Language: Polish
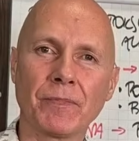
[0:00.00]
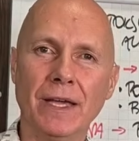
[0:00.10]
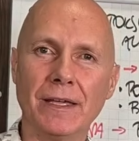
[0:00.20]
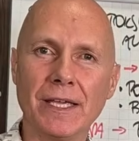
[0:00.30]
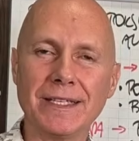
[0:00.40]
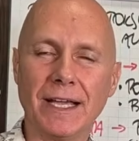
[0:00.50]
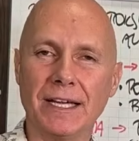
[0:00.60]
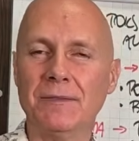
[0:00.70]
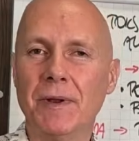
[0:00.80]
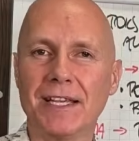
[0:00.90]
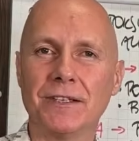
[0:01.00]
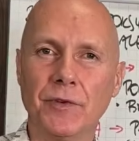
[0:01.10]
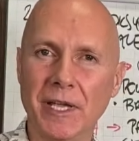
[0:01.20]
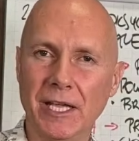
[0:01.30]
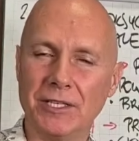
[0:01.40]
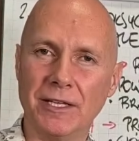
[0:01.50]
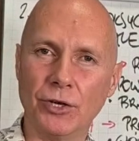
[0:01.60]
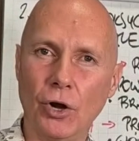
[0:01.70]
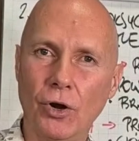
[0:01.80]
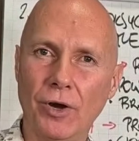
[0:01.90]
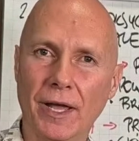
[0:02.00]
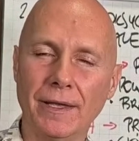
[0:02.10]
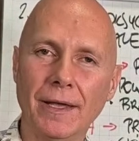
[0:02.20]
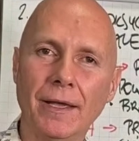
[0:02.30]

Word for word: e, i za każdym razem wymieniać dla niego olej.